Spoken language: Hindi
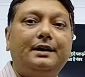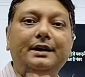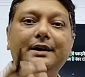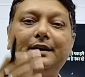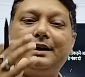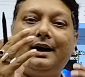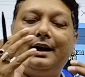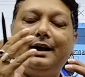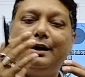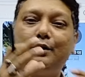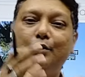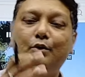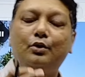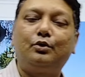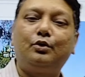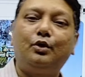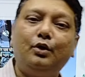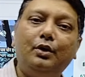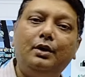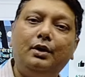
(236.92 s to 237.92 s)
तरीका है
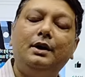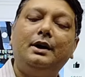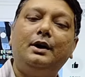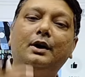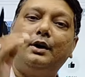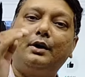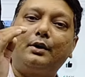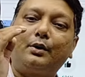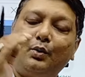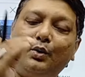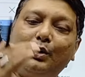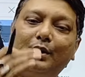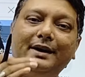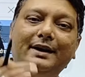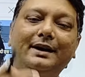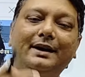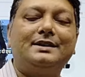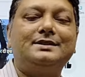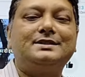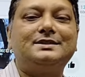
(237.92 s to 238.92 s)
लोगों को
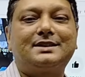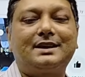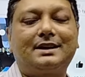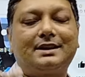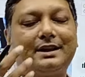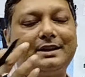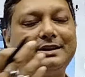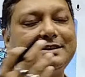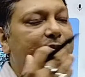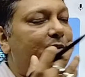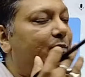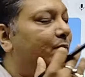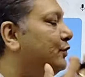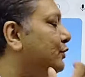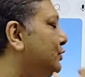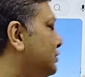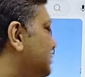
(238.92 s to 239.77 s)
रोकने का जिसके कारण इस पर